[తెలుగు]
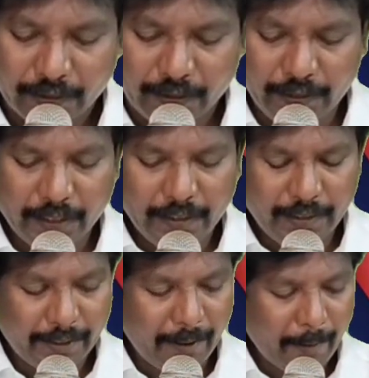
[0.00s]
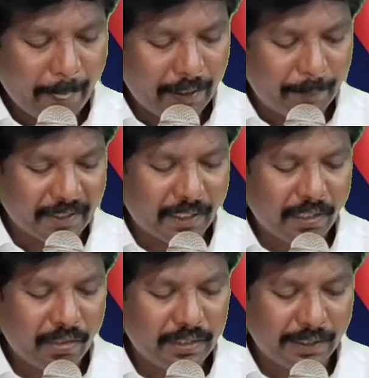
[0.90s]
ఎందుకంటే ఈ
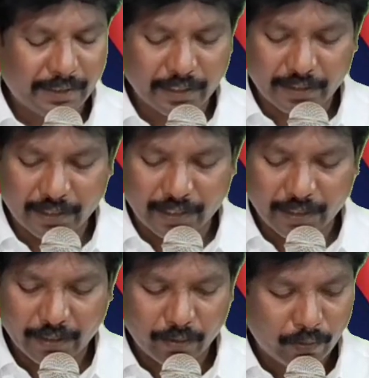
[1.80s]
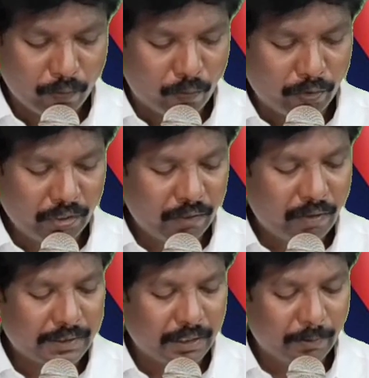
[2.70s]
పదహారో సంకీర్తన ఒకటో
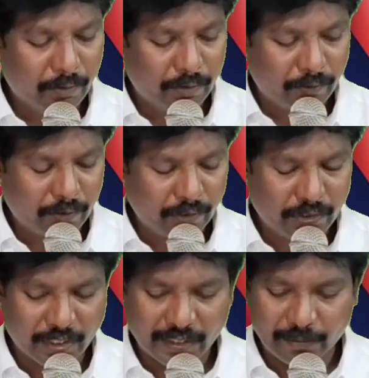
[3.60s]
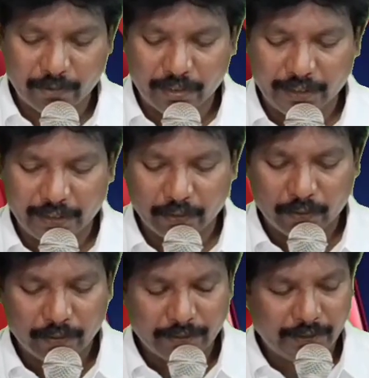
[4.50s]
వాక్యంలో ఒకటో చరణంలోని
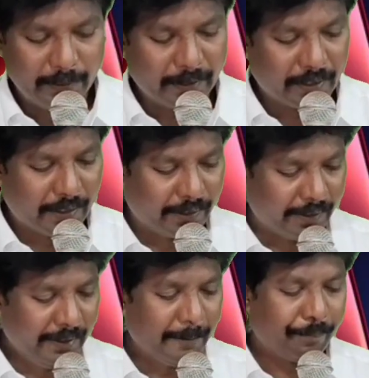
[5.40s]
ఏమన్నాడంటే